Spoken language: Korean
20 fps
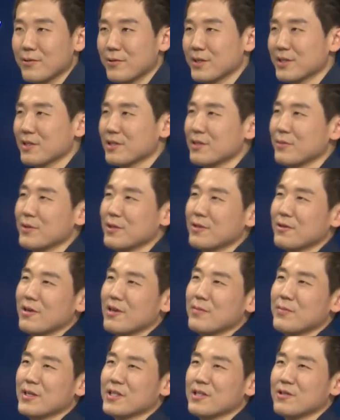회장님이
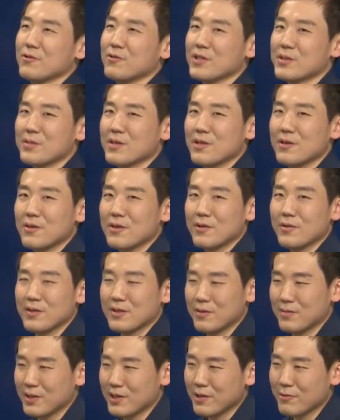설립하신 67년의 회사,
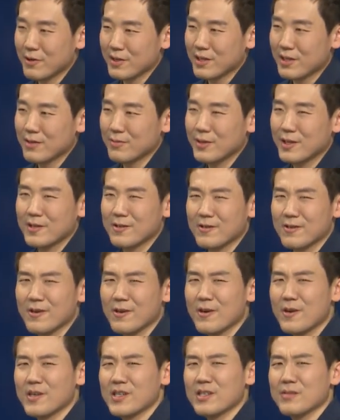이 회사는 말이죠.
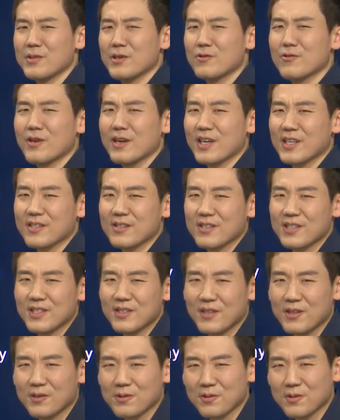회장님이 유학하시던
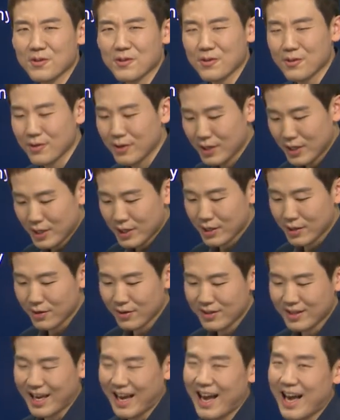시절에 어쩌고저쩌고 이걸
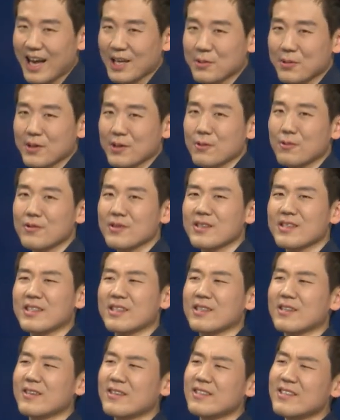다 초대고 오는
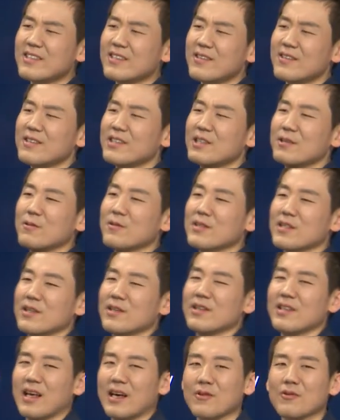그런 그런
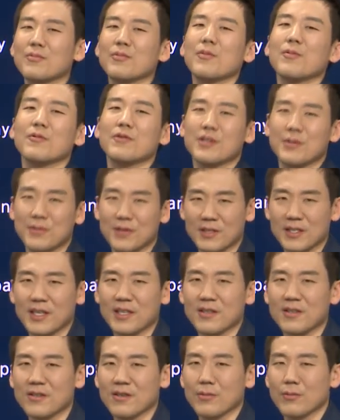지원자를 나도 뽑고 싶죠.
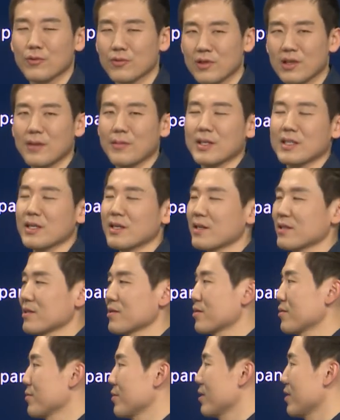사실은요. 모두가 마찬가지일
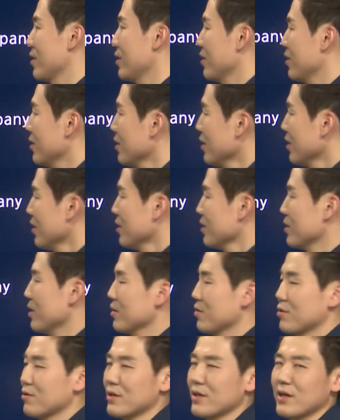겁니다. 자,
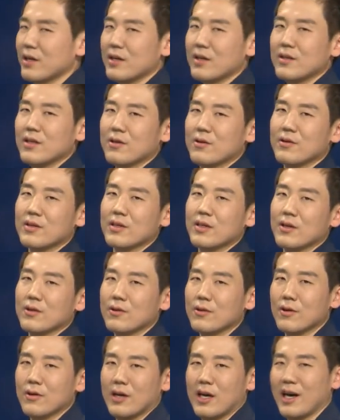저렇게 얘기하는데 거기다
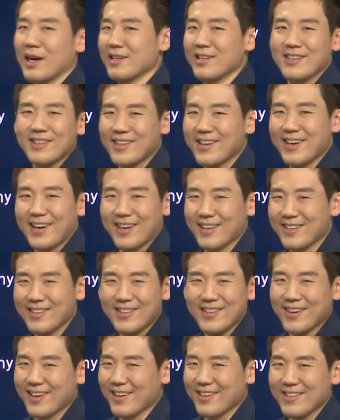대고 아닌데, 아닌데,
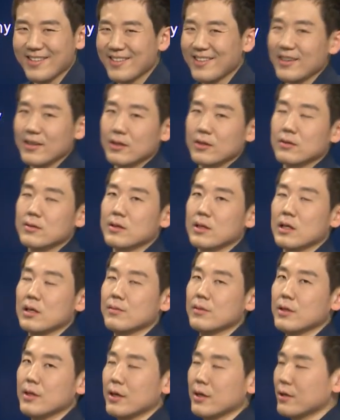아닌데 이런
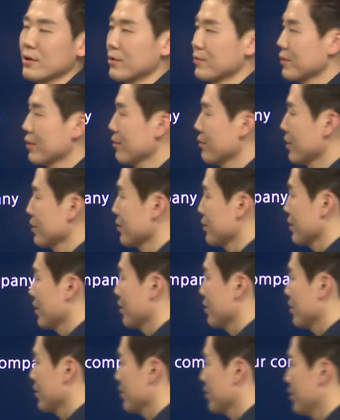사람을 예의가 없다고 하죠. 자,
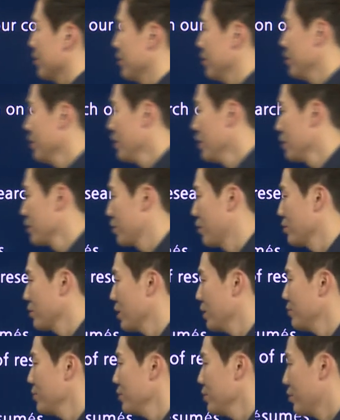그래서
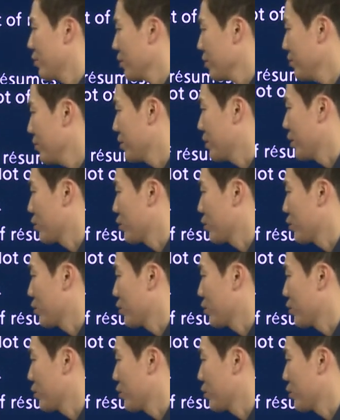정답은 여기입니다.